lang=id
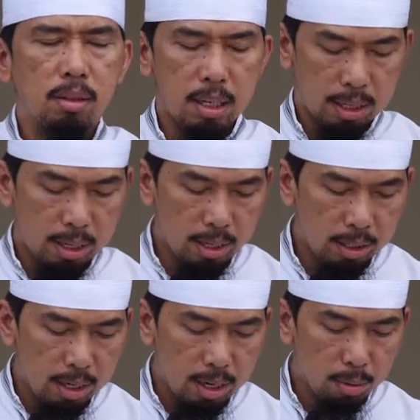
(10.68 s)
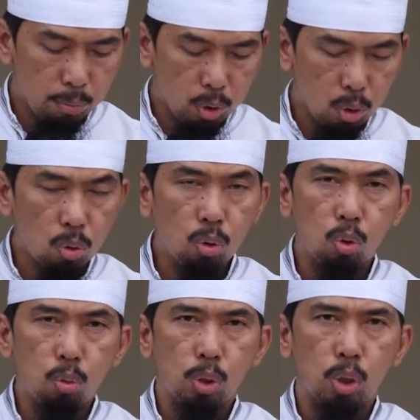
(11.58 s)
katanya dilarang potong
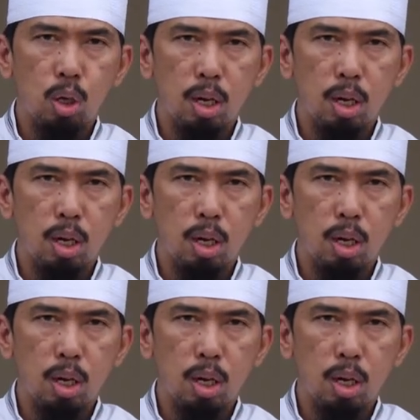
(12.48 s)
kuku, potong